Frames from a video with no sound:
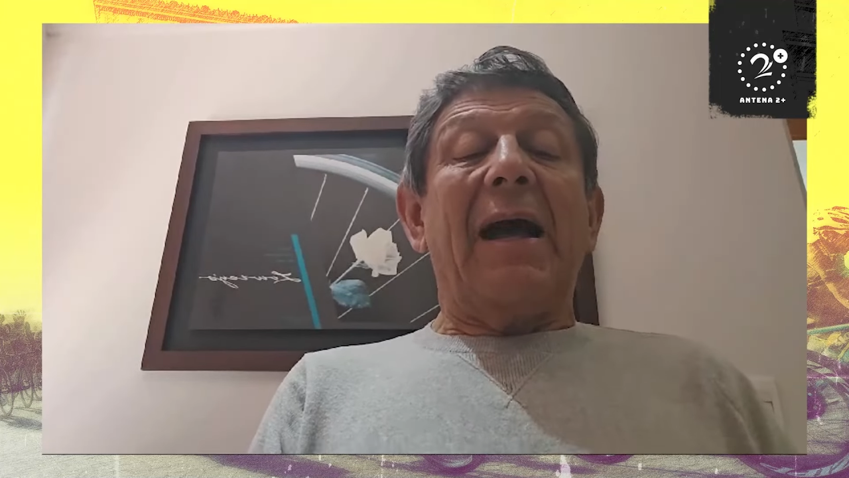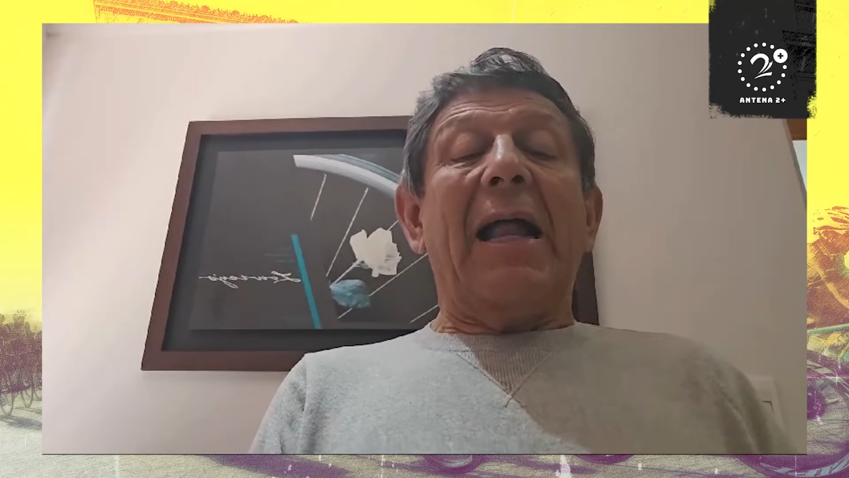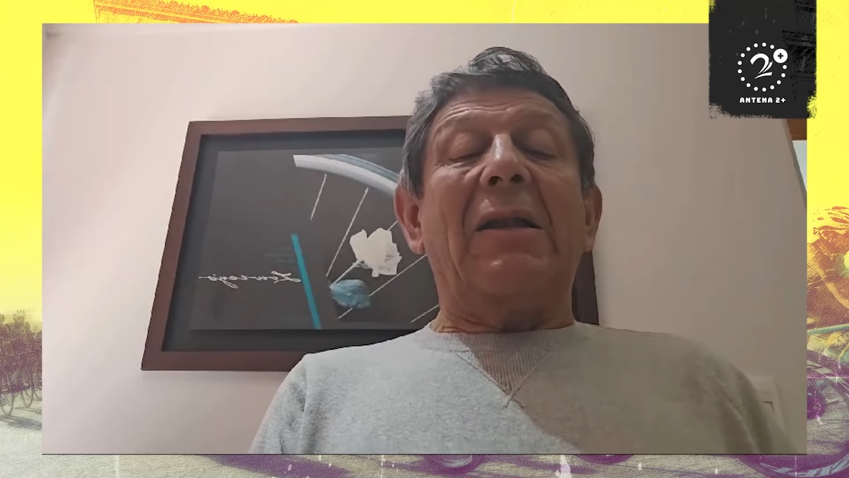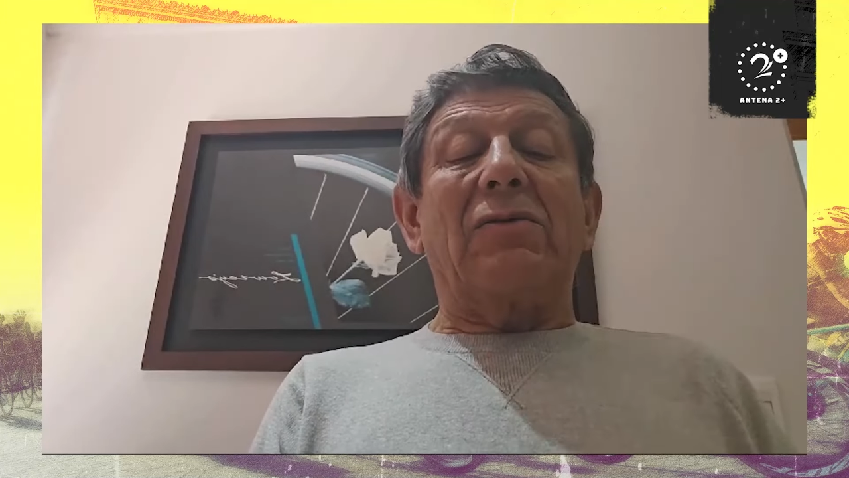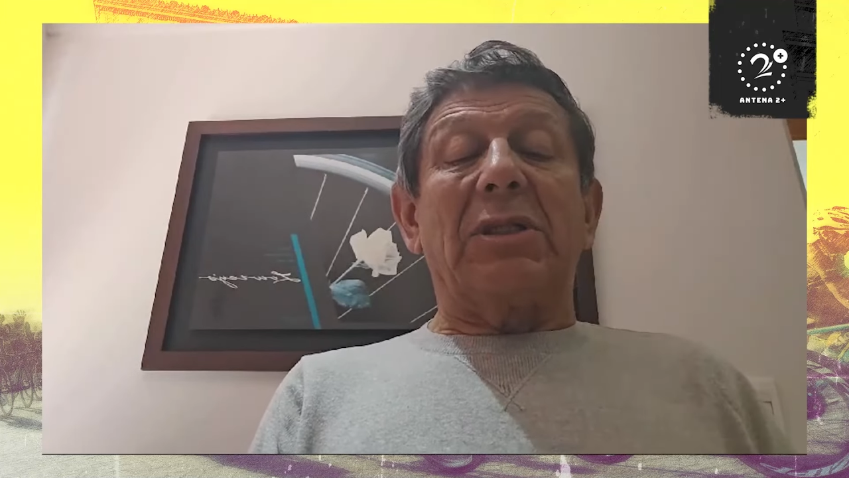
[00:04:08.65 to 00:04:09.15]

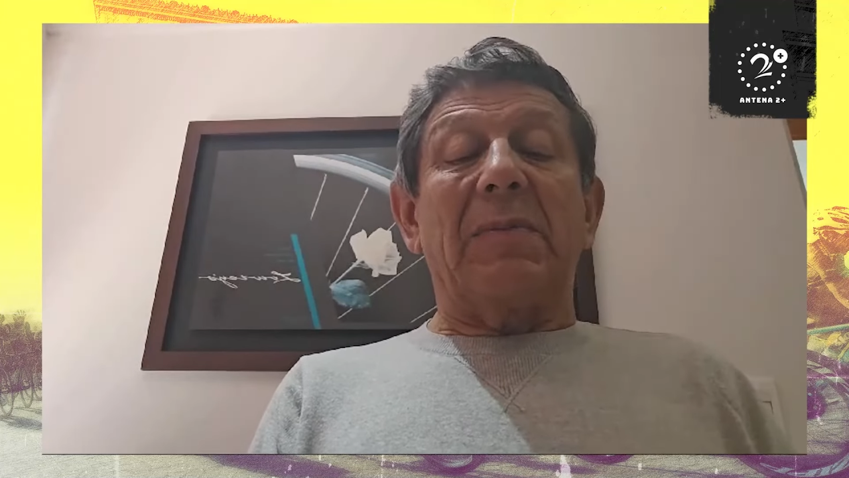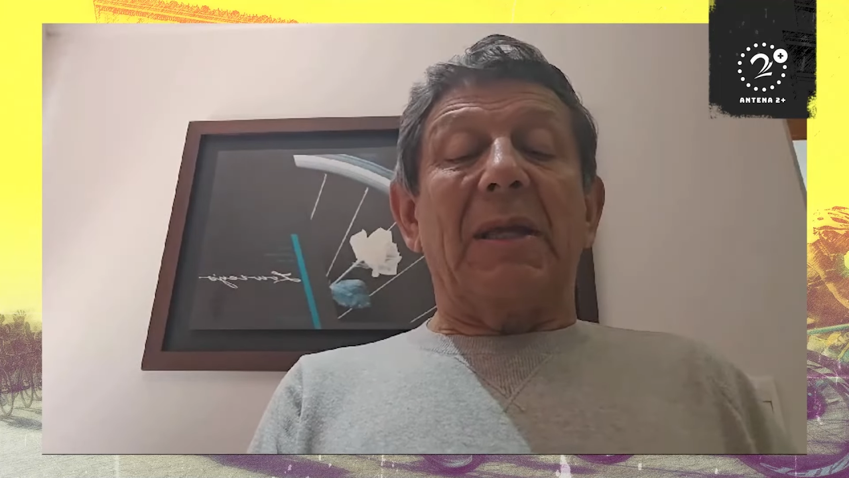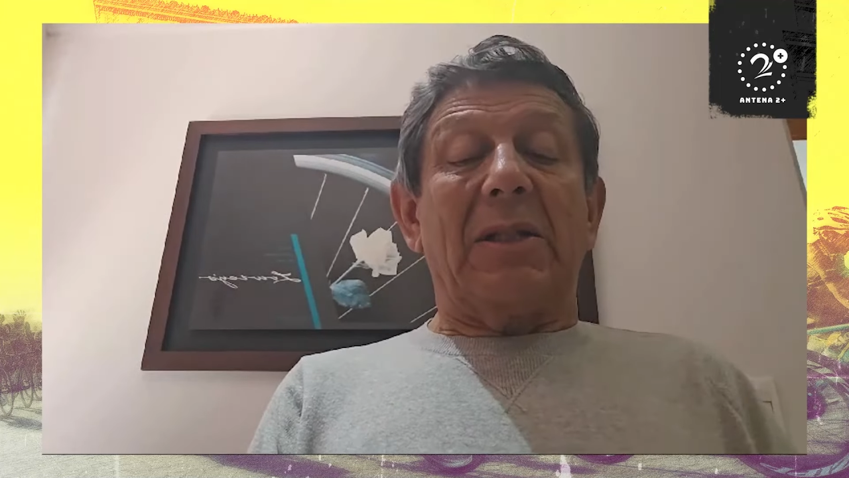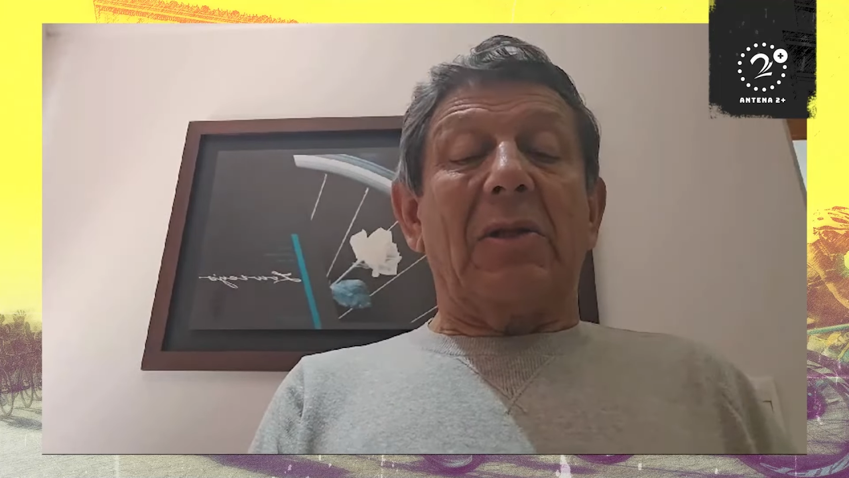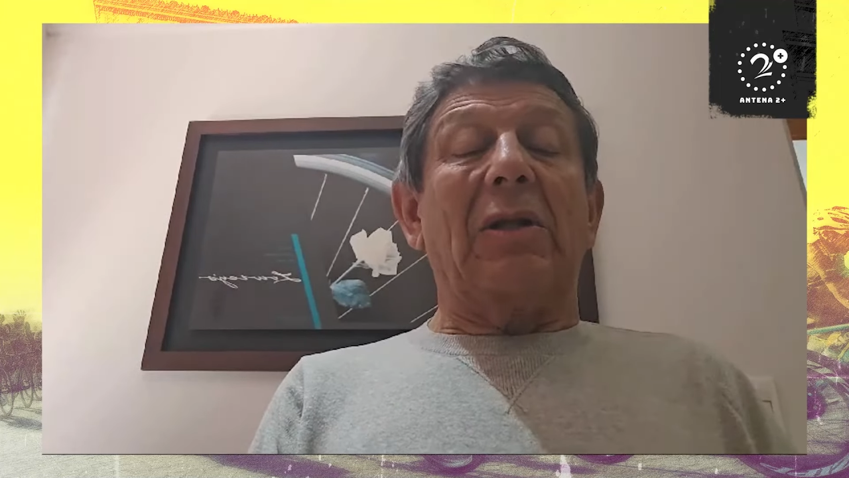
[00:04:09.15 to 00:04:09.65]
al
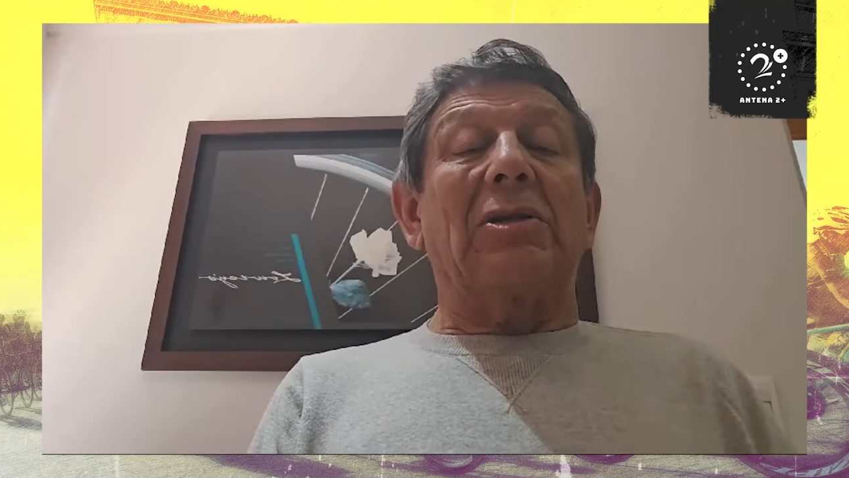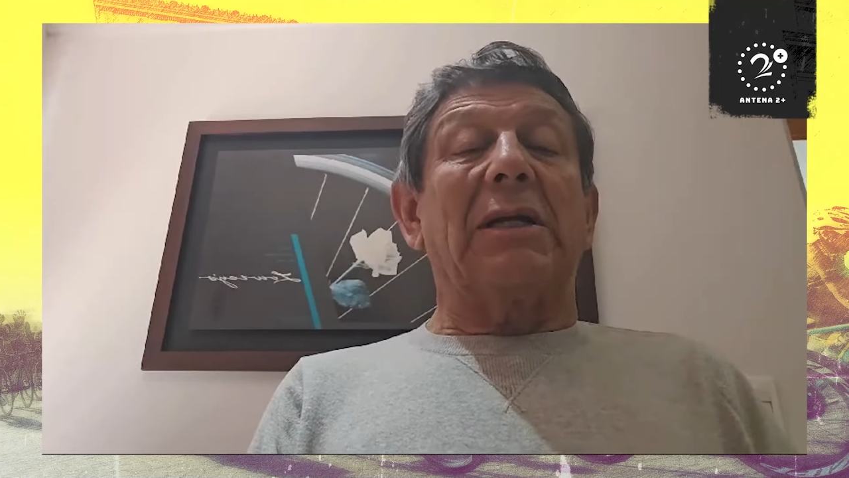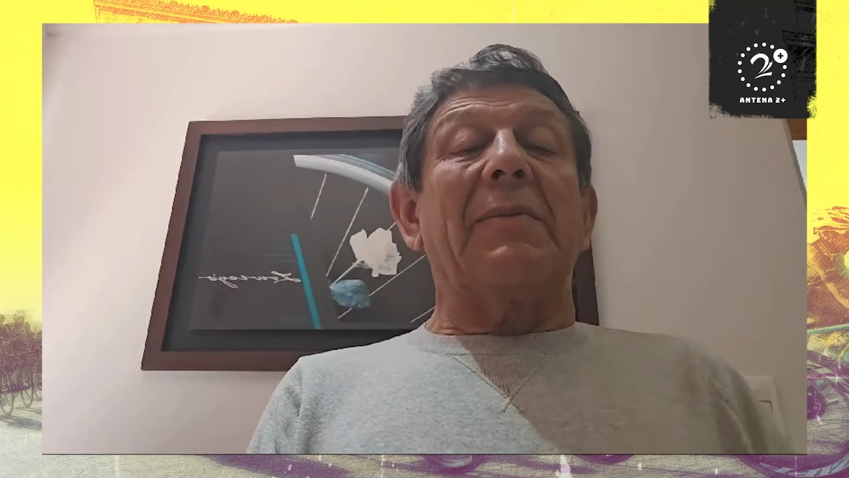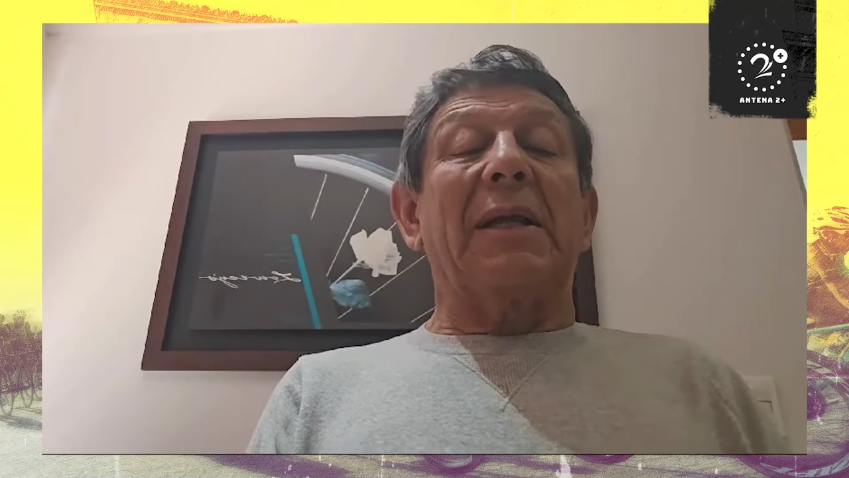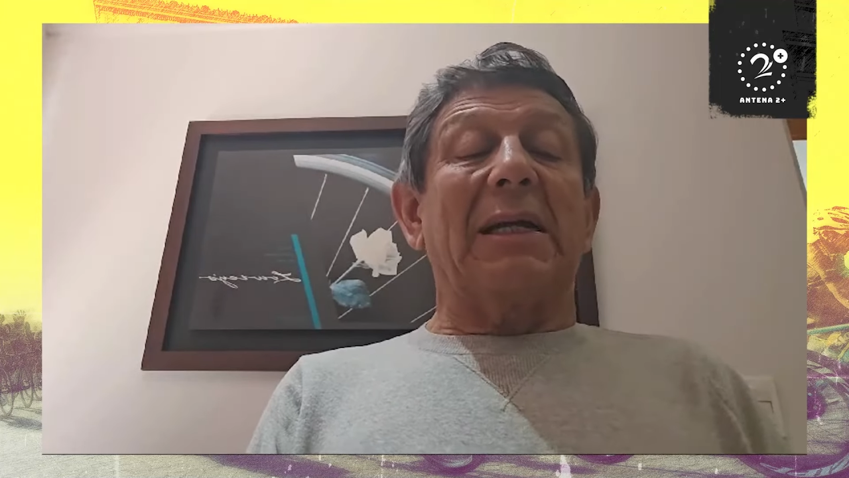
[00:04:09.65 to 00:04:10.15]
lucimiento de los
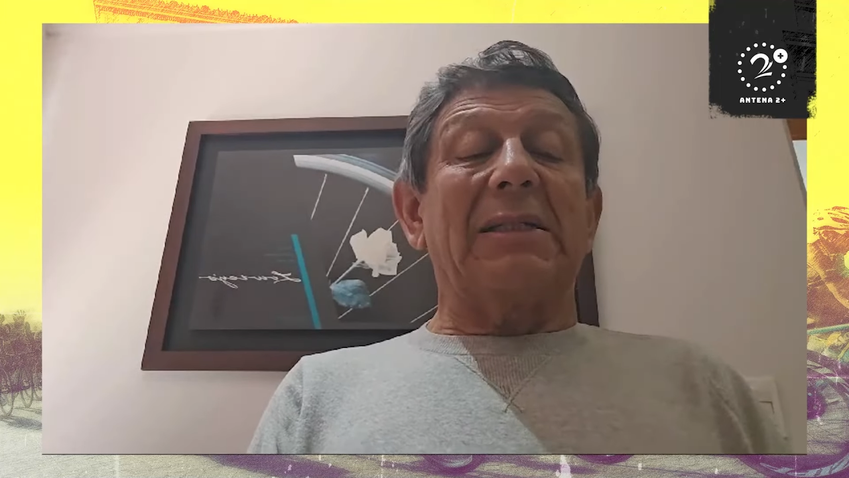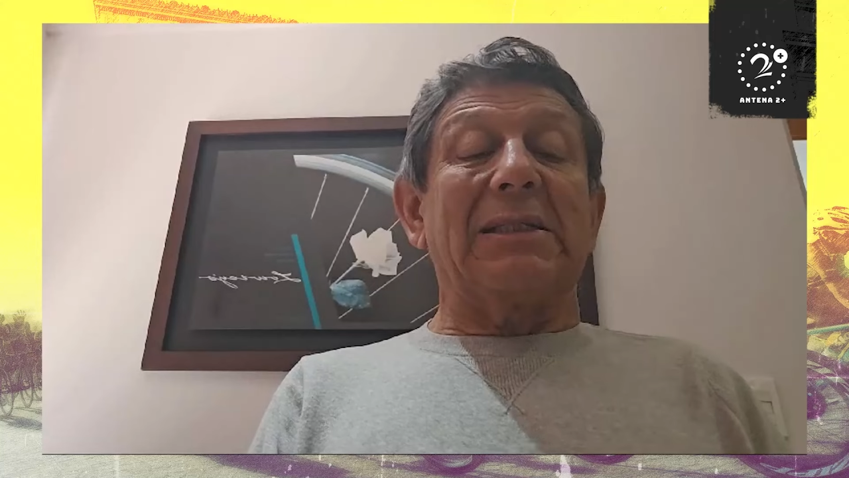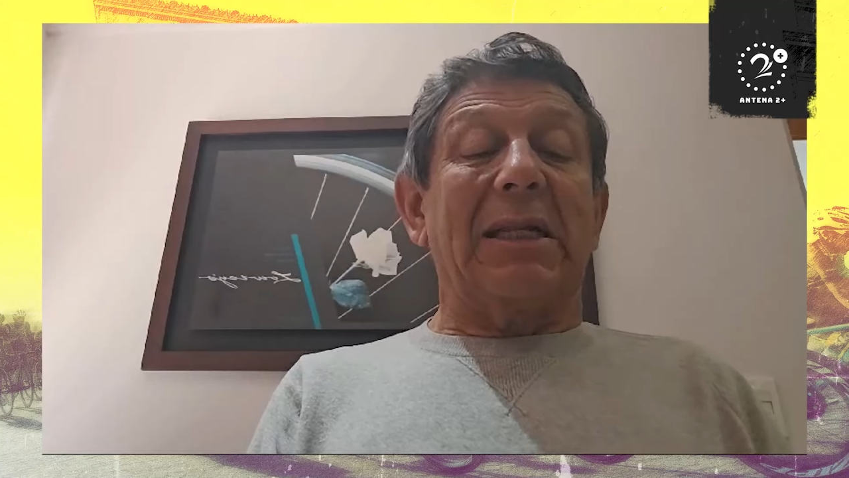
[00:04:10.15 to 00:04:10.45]
kamikazes